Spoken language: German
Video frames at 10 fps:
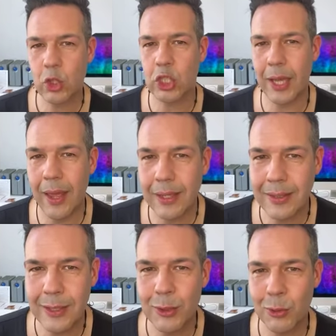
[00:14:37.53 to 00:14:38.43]

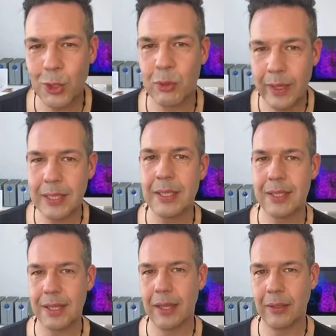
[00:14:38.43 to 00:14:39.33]
stärkend oder schwächend
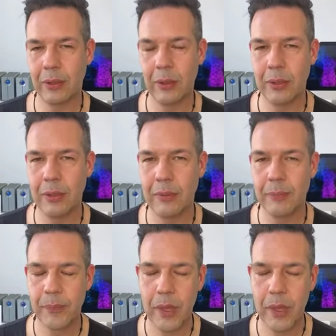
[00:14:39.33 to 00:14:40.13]
sein können.